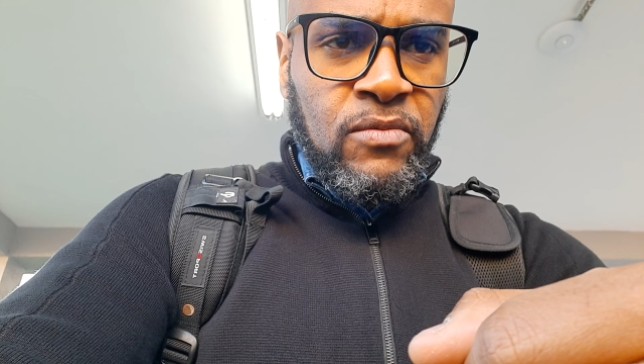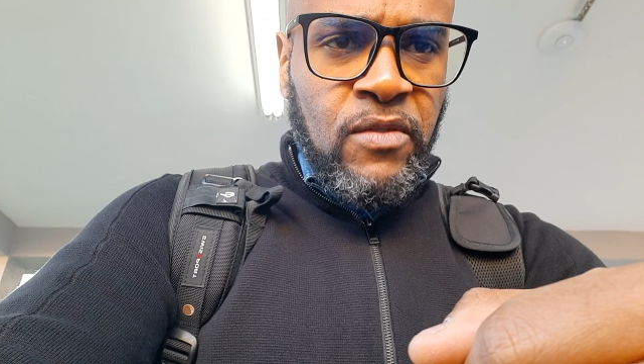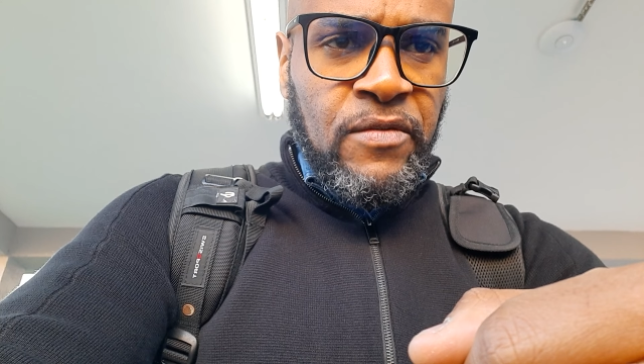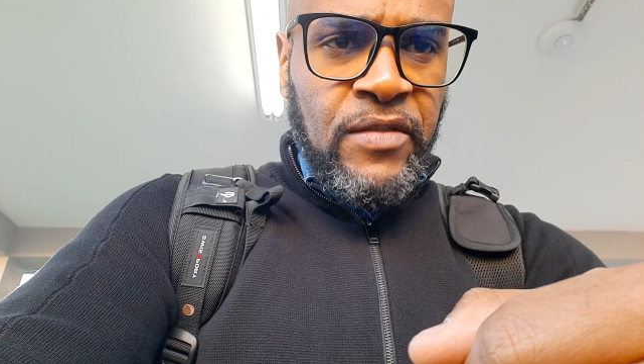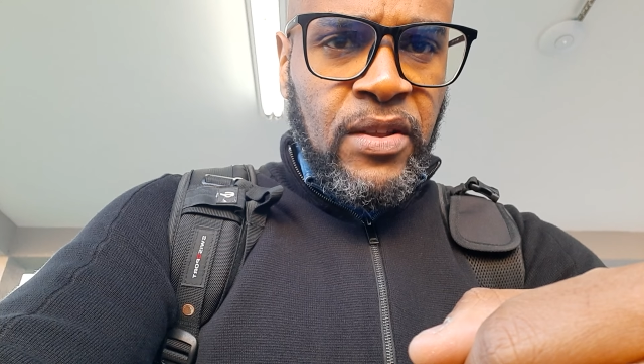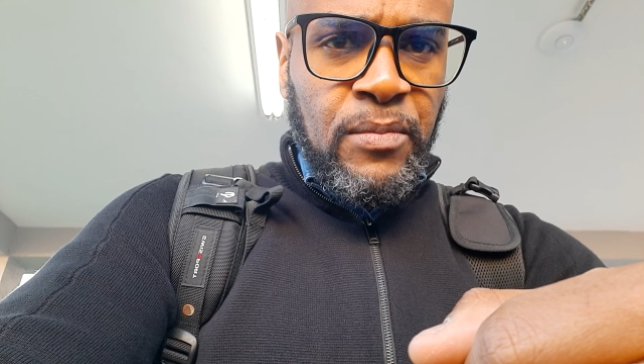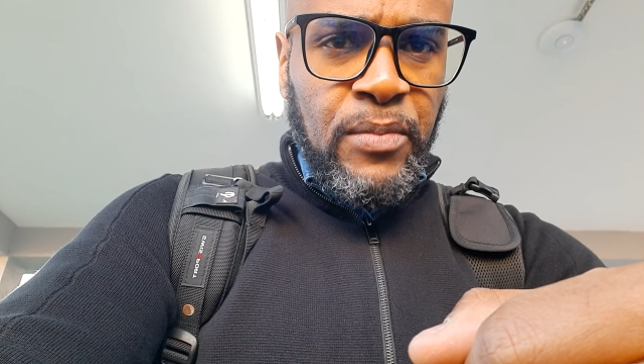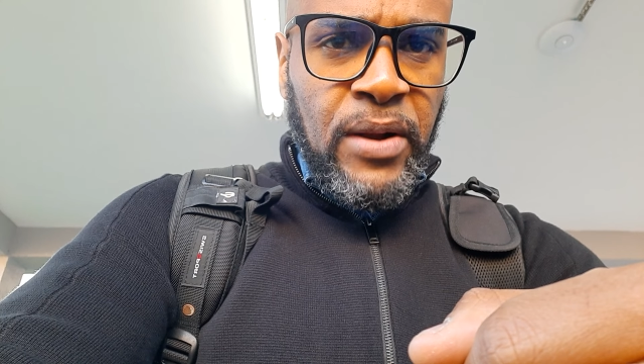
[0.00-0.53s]
Eu vou
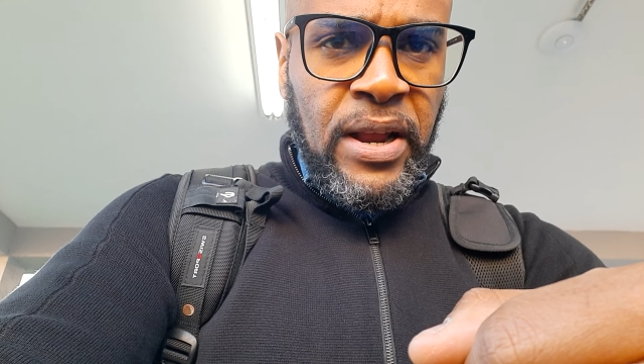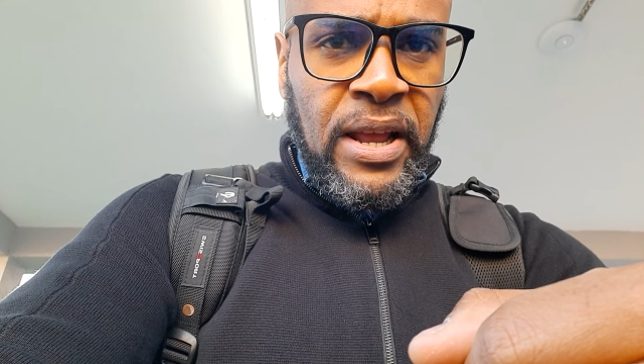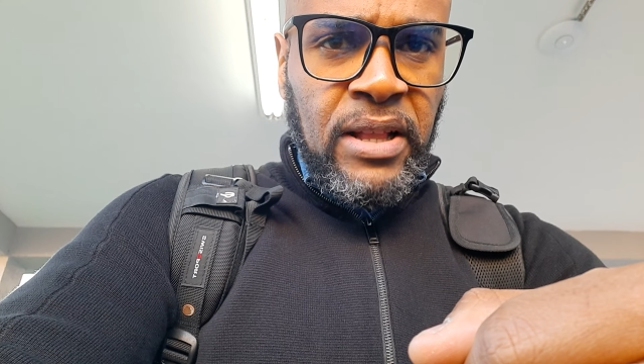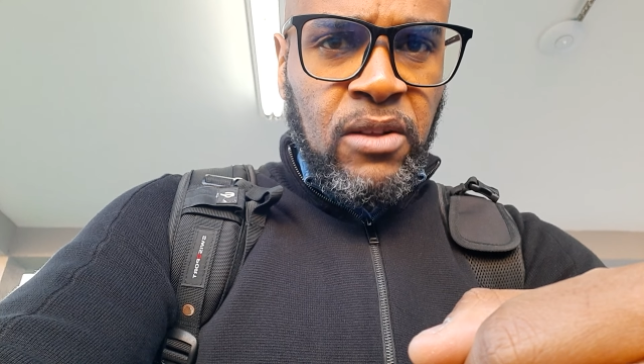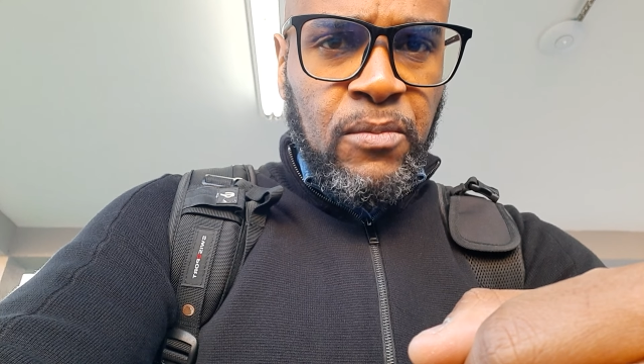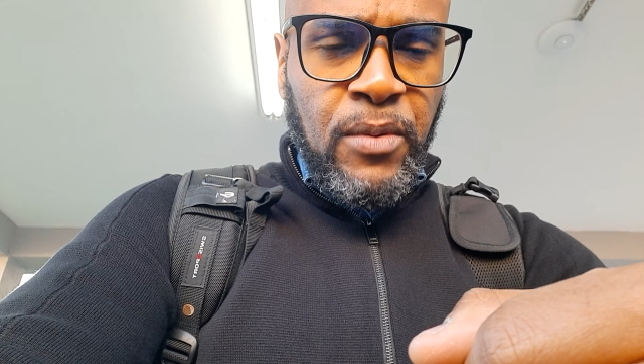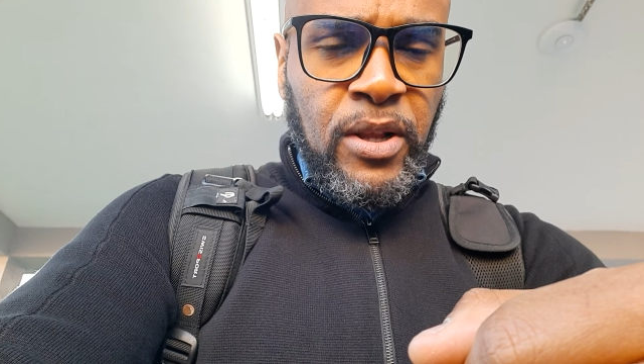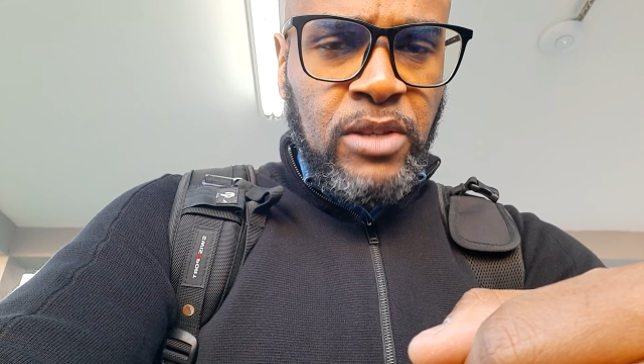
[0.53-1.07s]
ficando por aqui
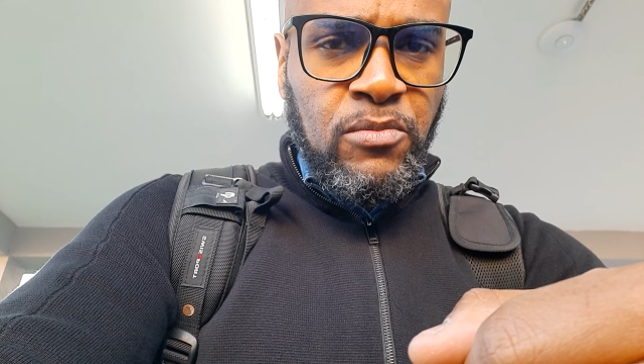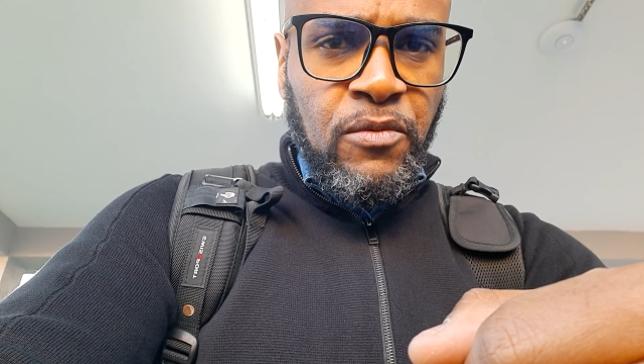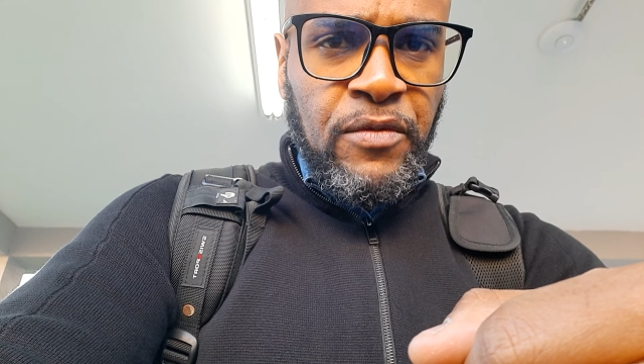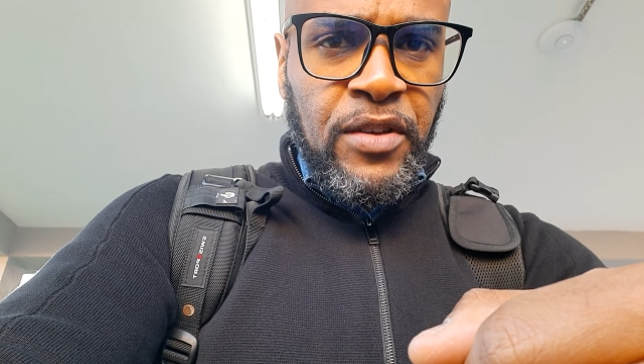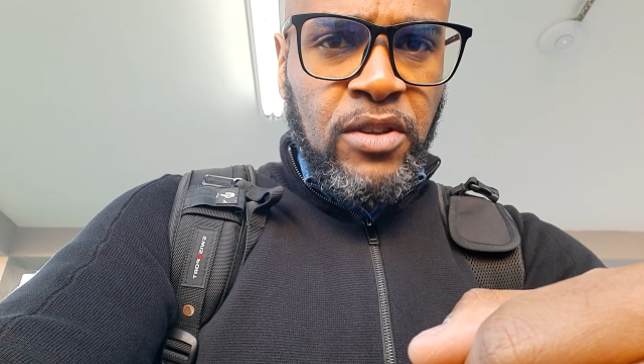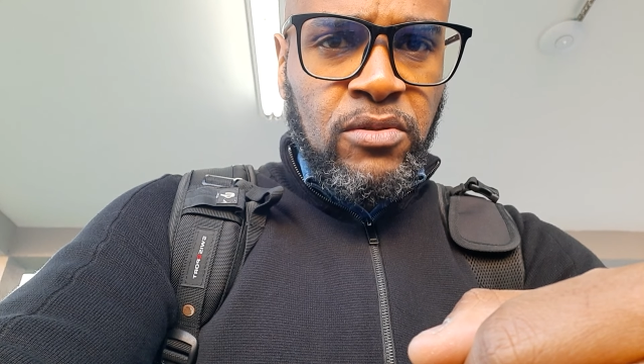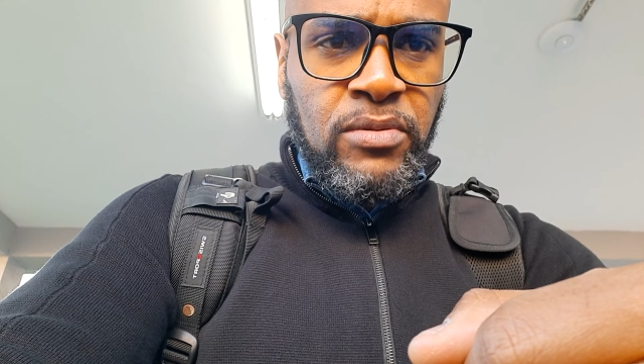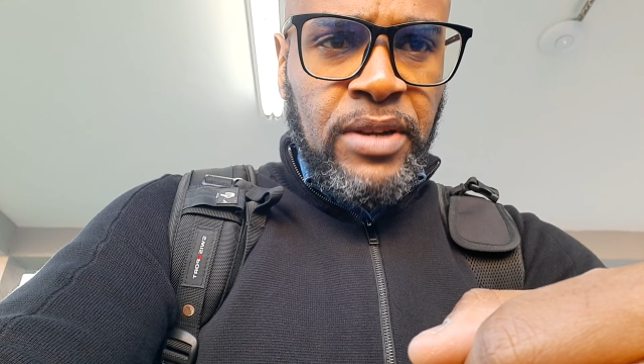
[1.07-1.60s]
até o próximo
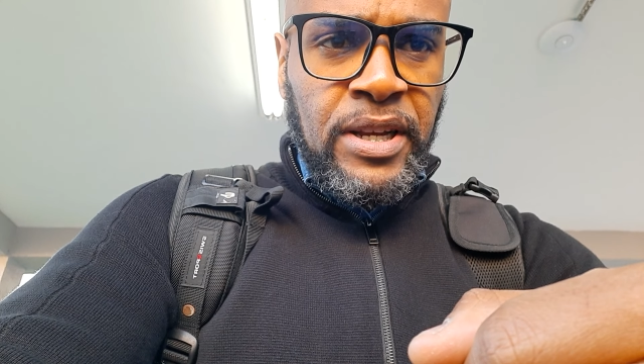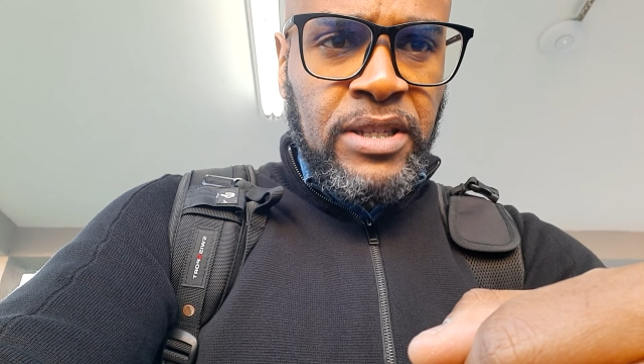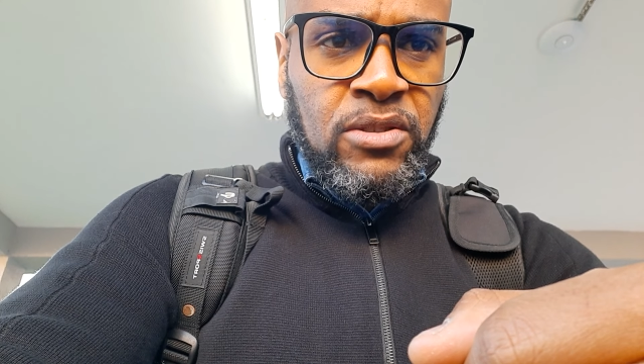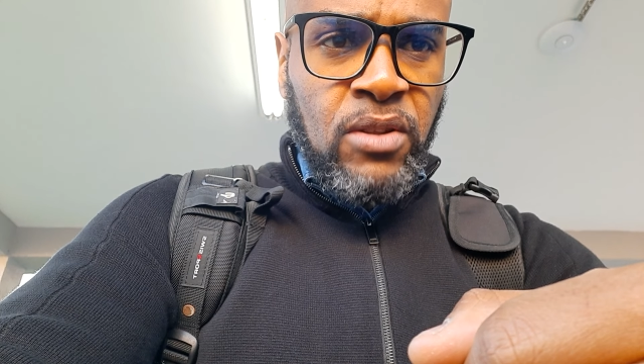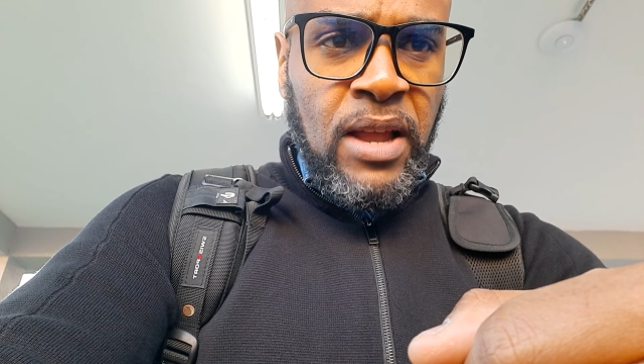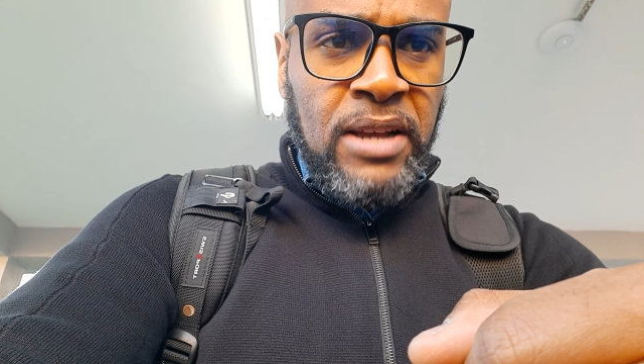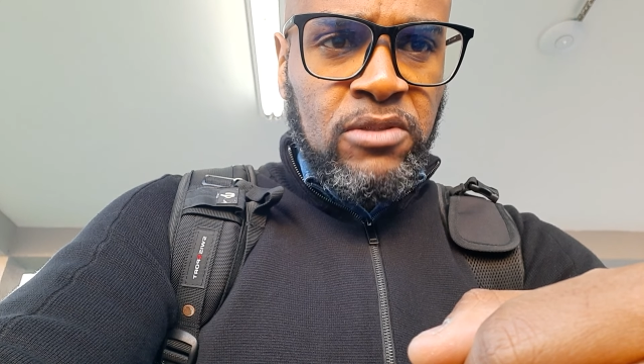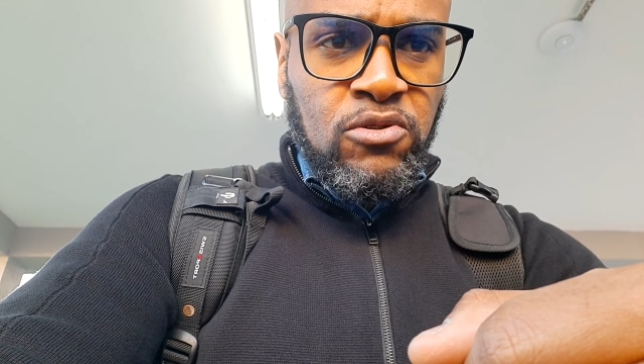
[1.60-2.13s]
vídeo. Deixe
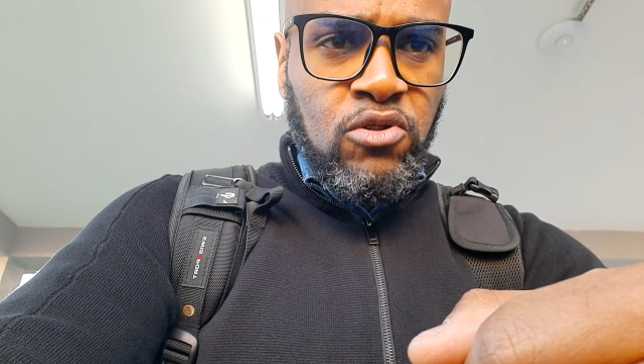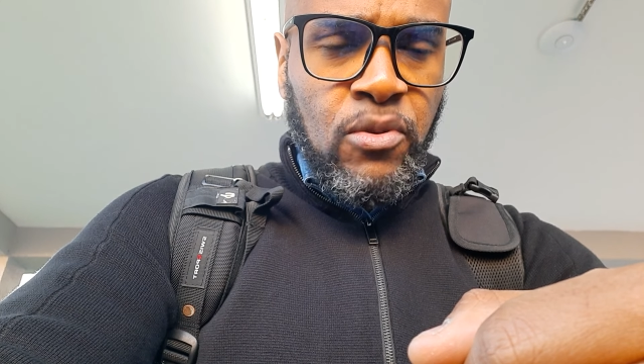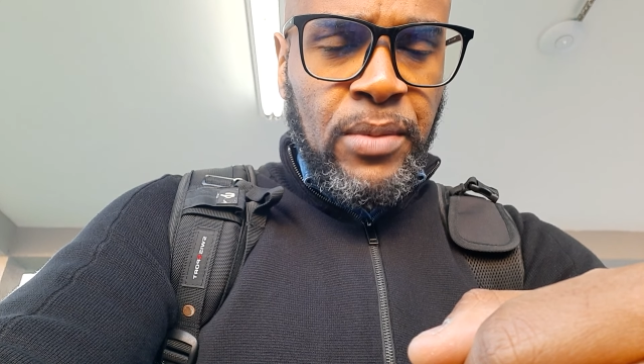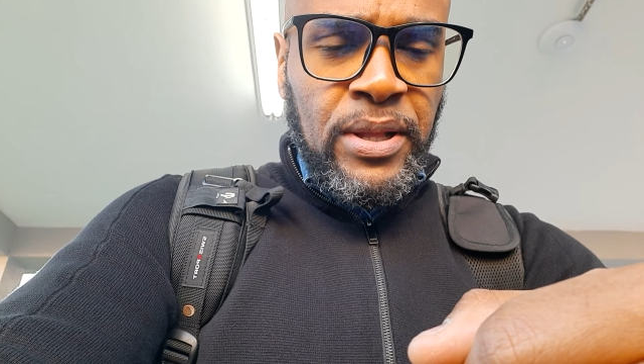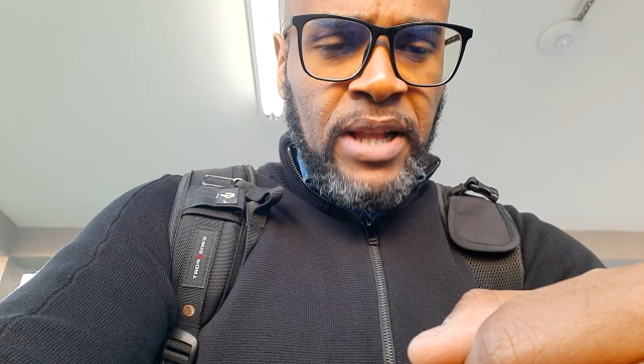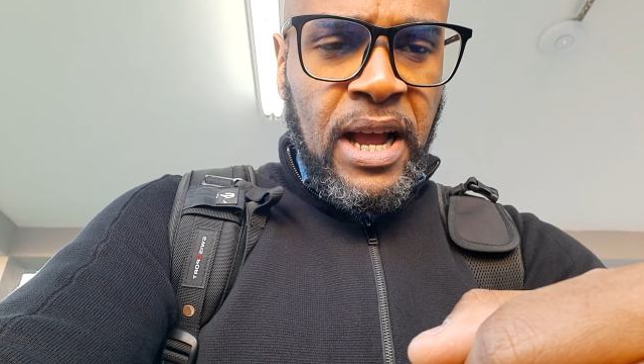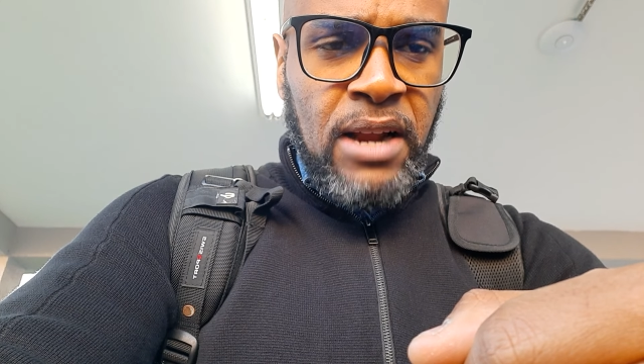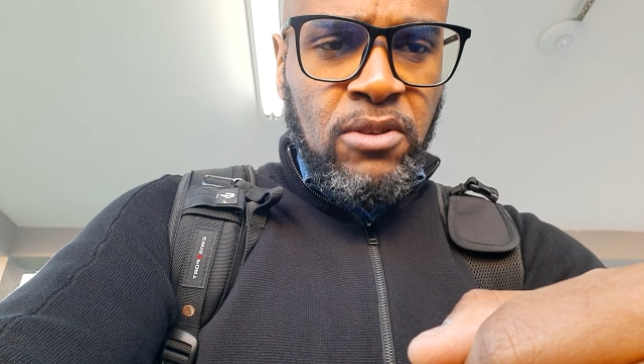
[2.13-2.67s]
seu like nos
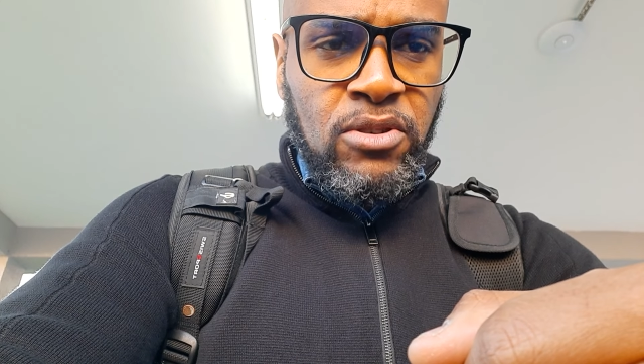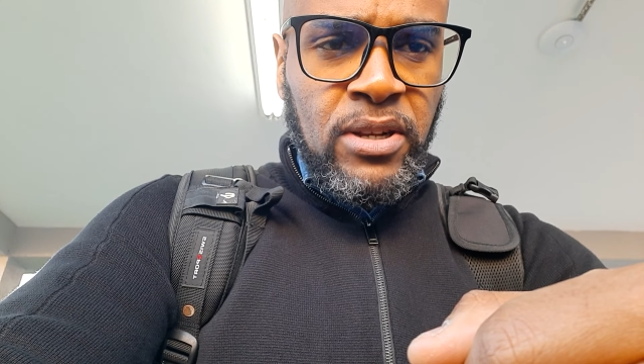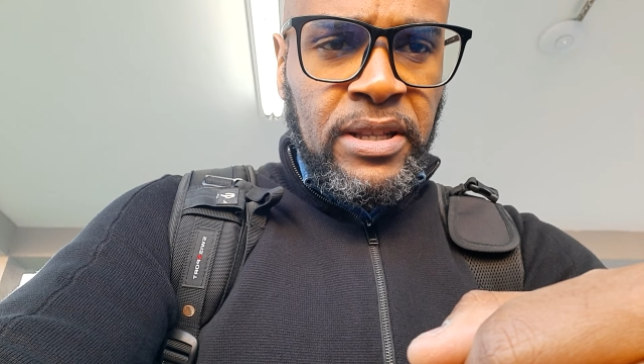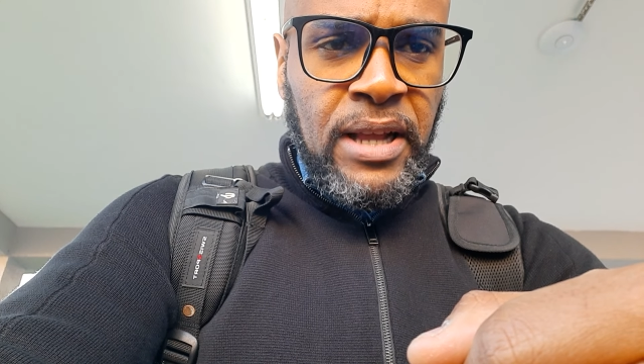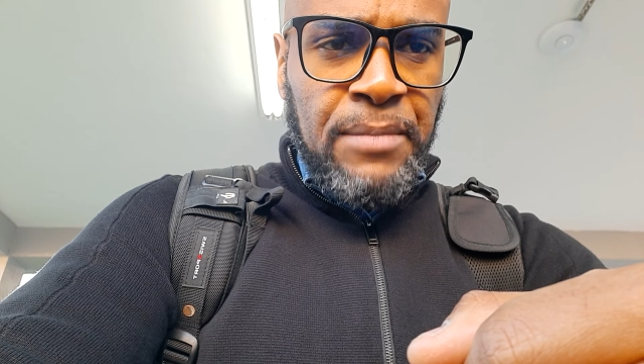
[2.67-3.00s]
comentários.